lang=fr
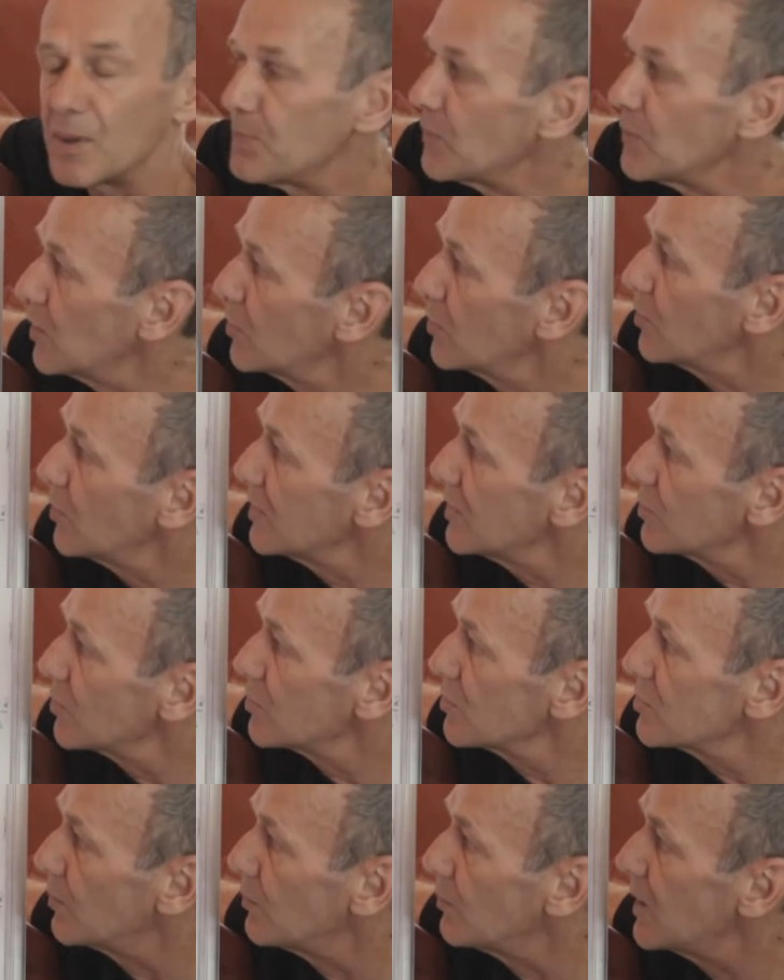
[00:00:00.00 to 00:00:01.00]
Alors quand ils sont
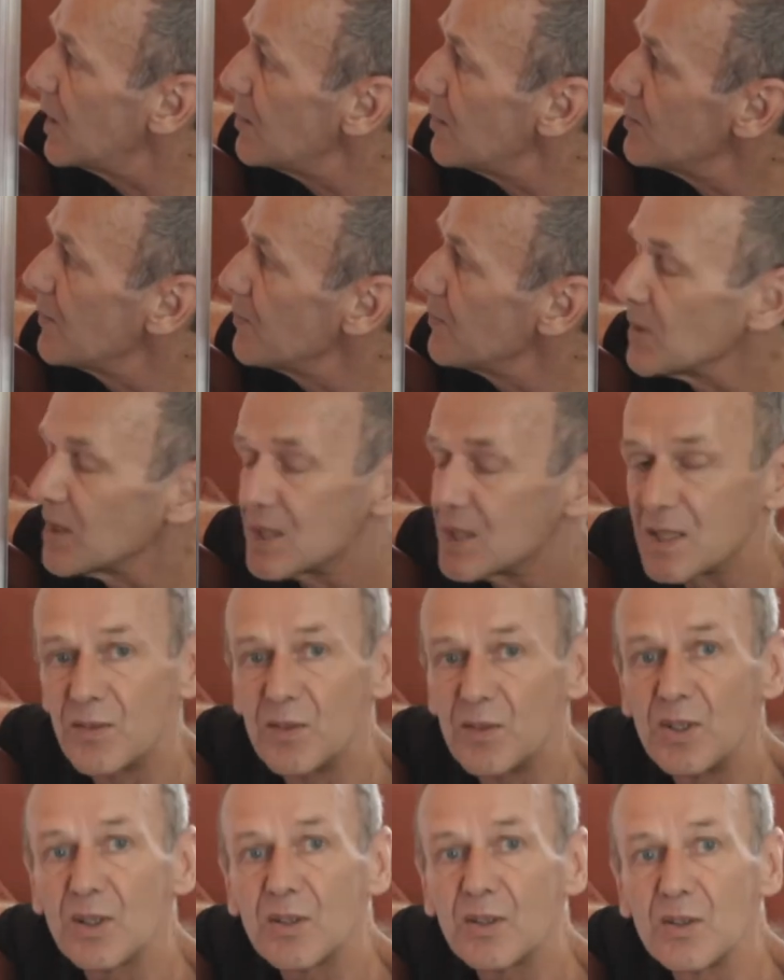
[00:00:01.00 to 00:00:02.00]
semblables, ça veut
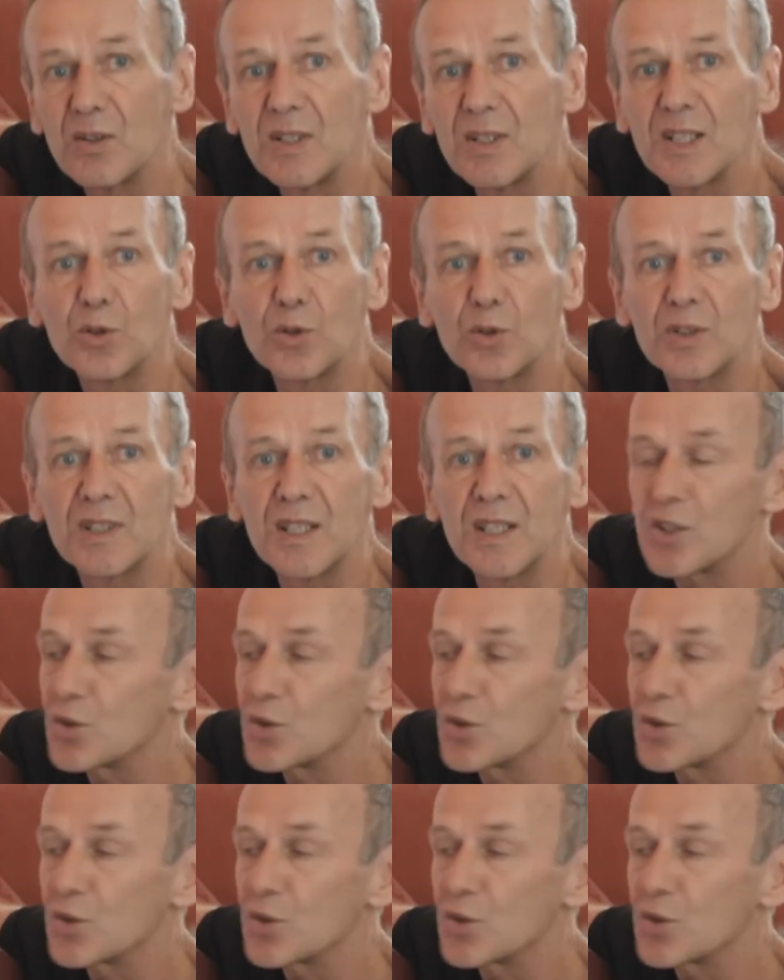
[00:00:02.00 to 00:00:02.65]
dire que les côtés sont